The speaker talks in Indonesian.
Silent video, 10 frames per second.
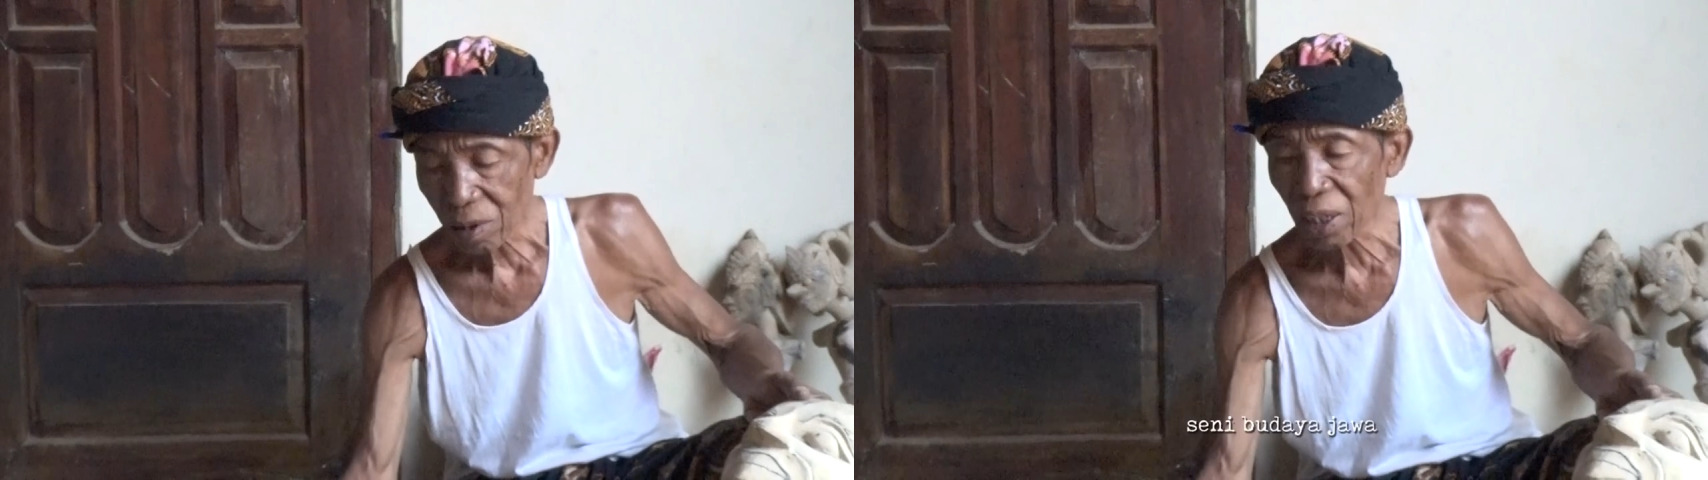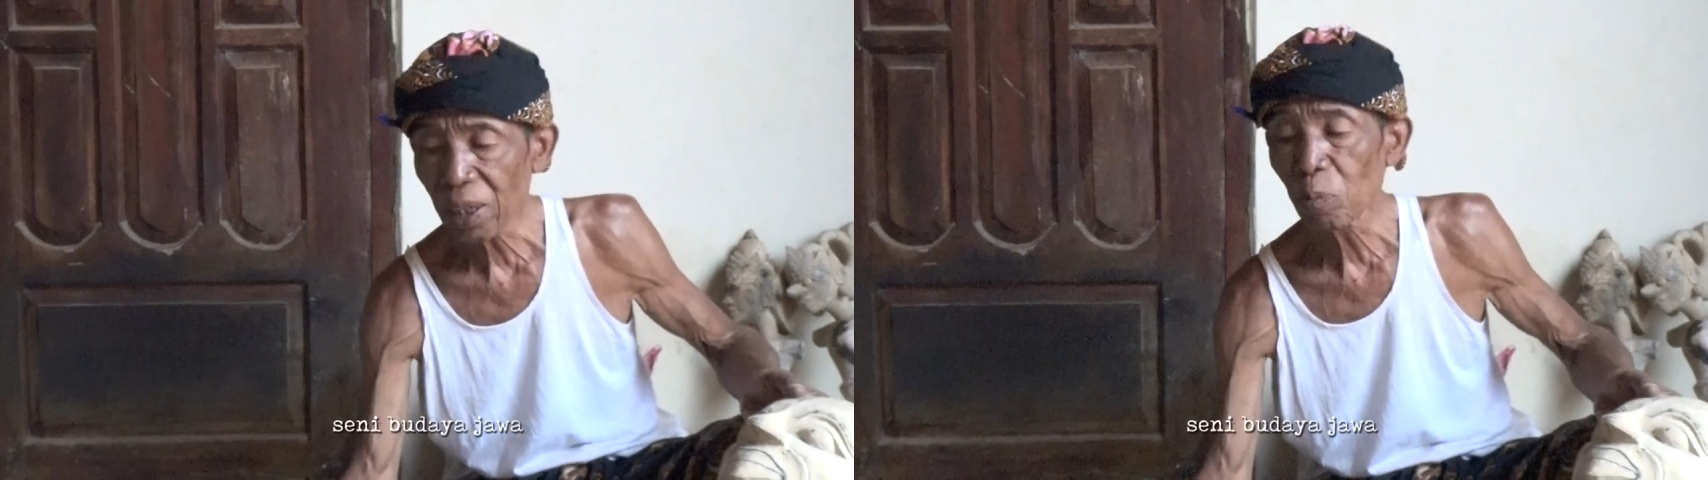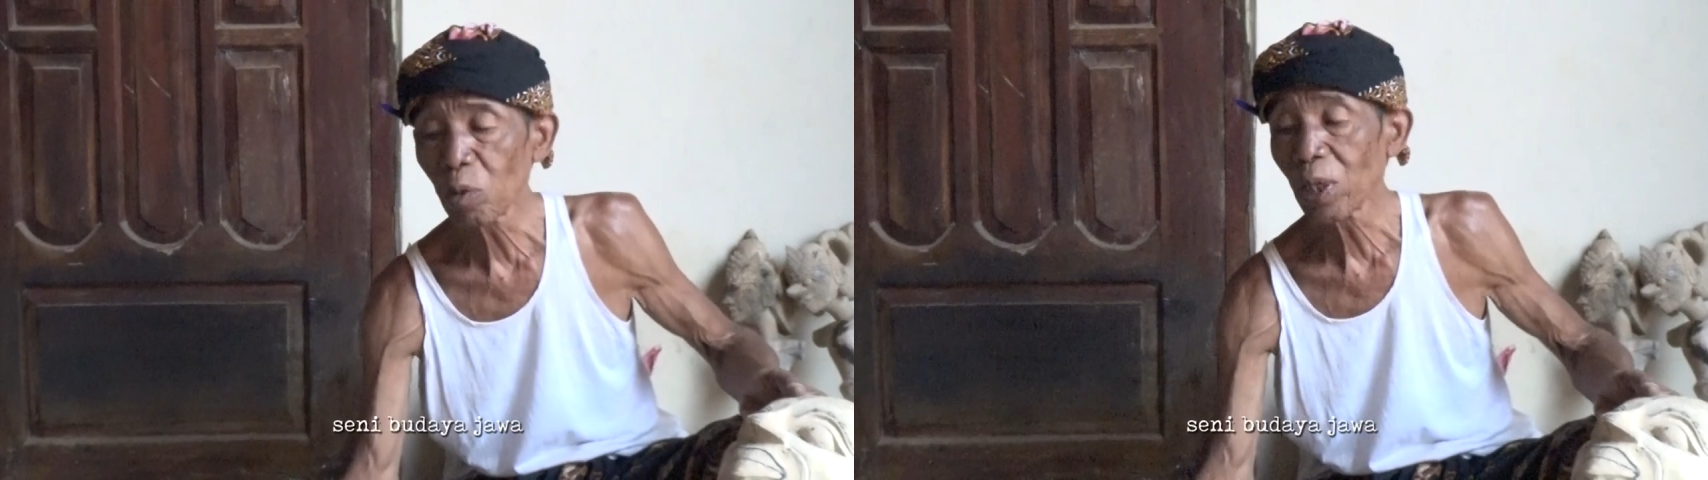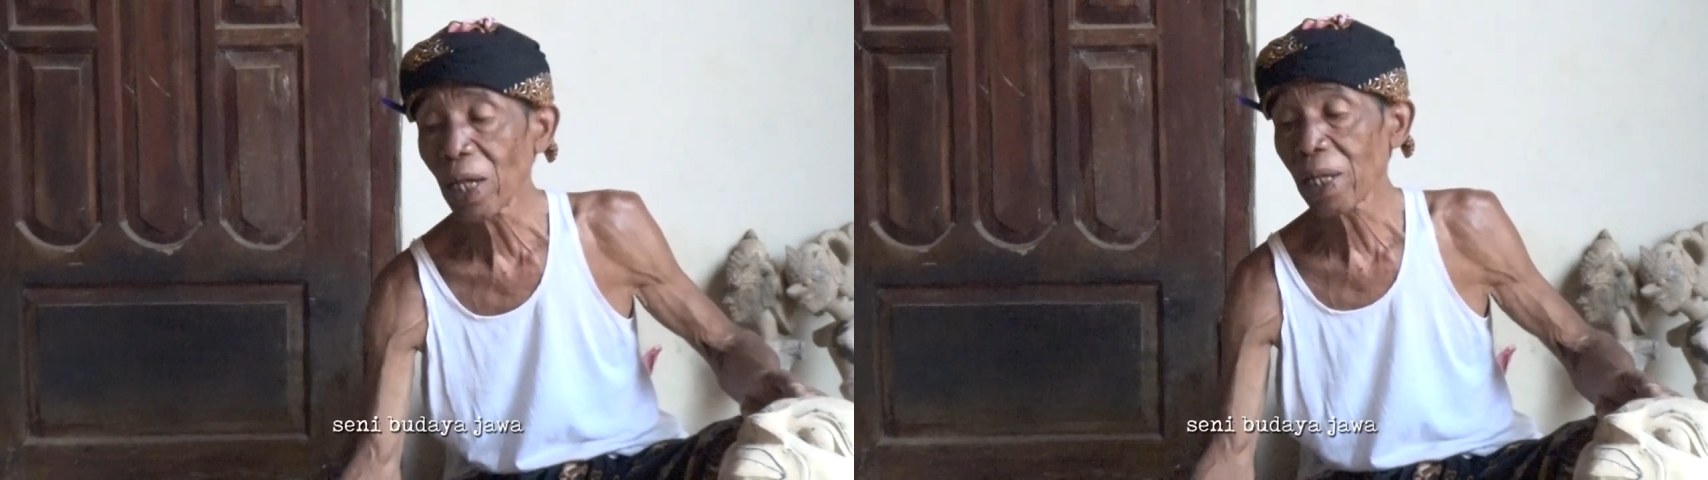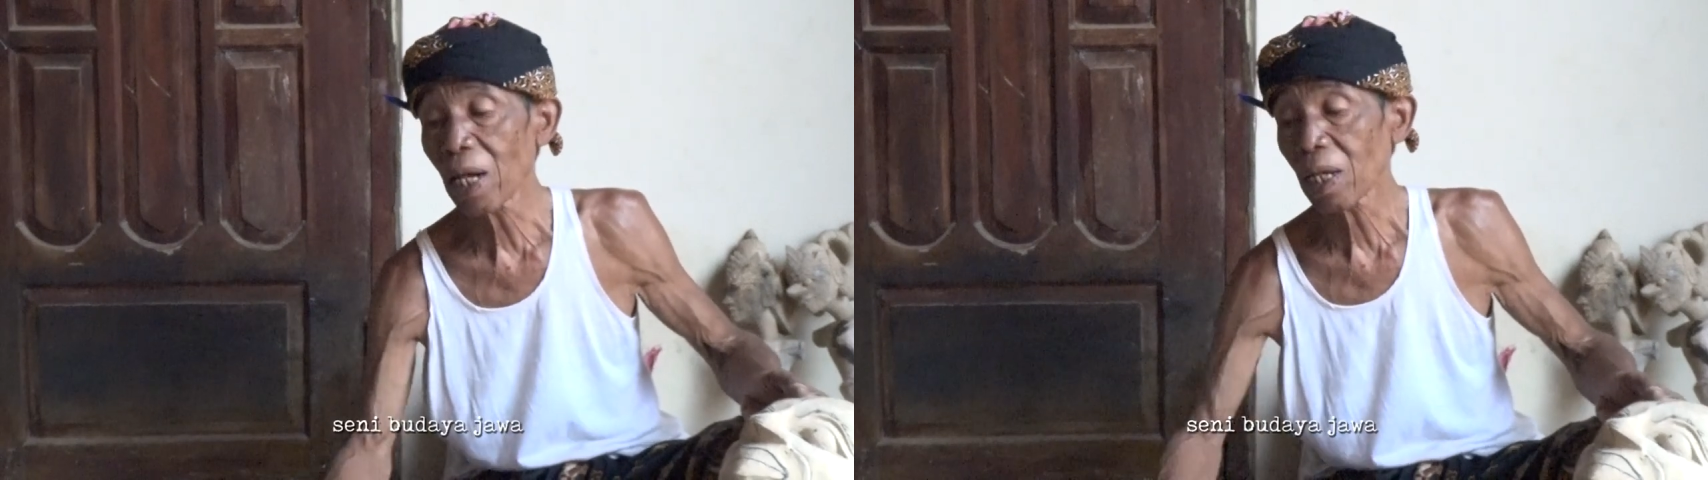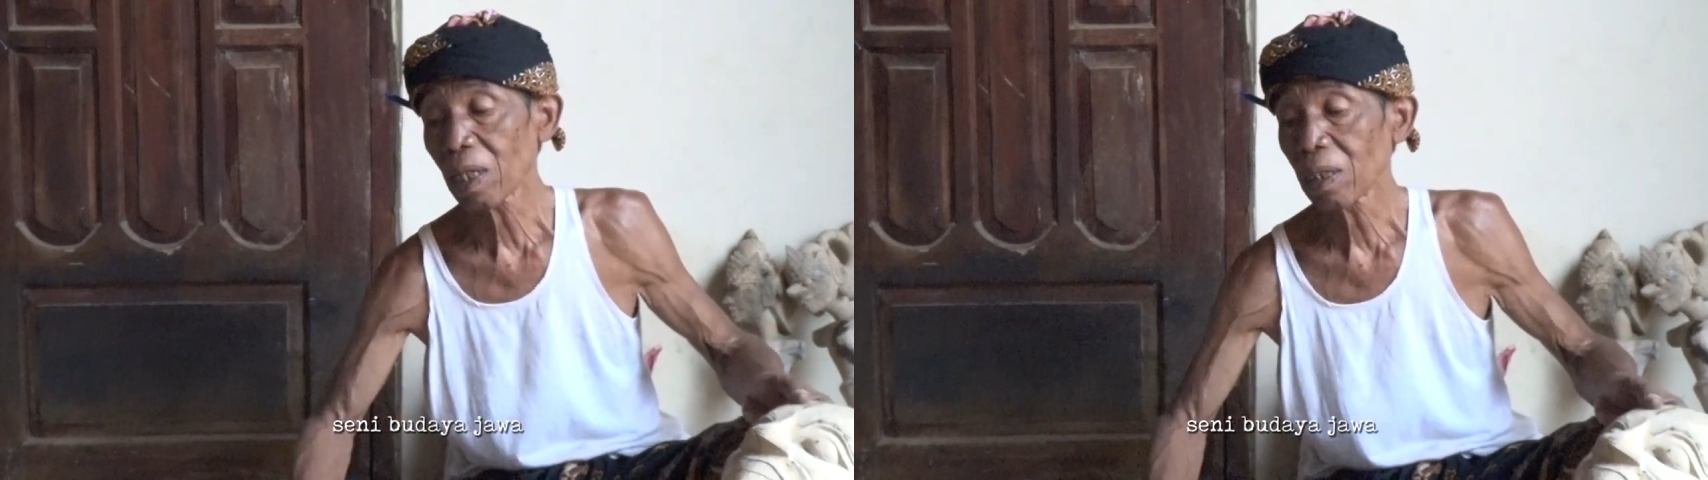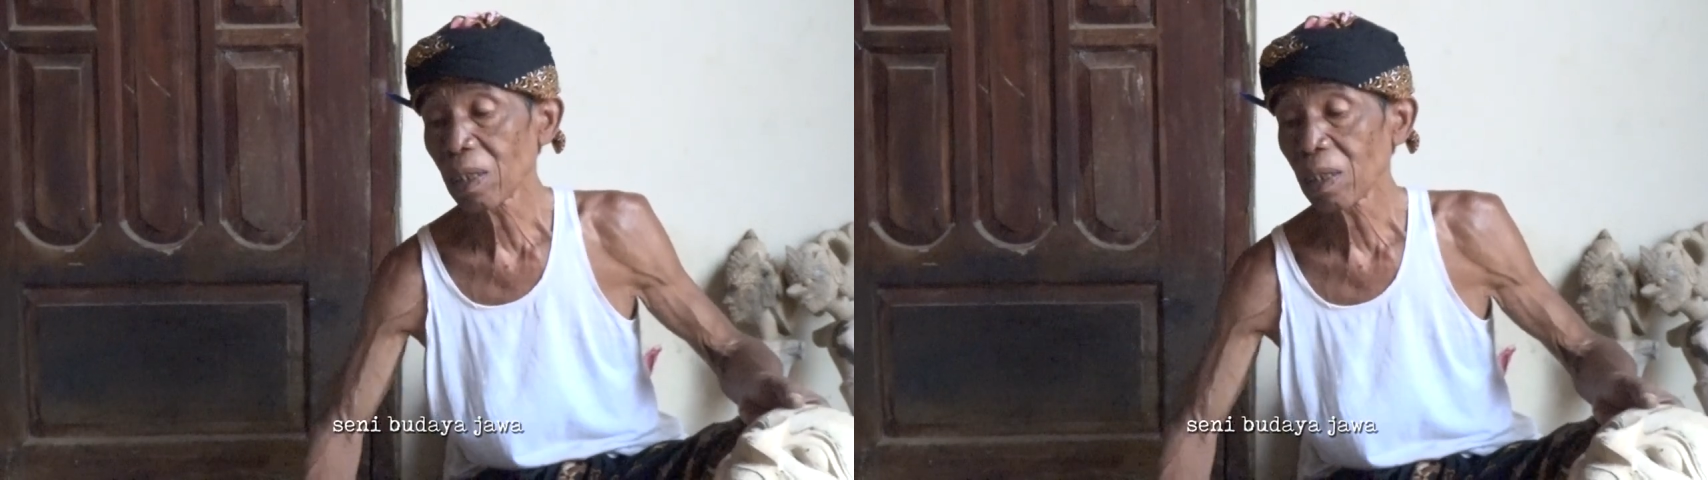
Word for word: seni budaya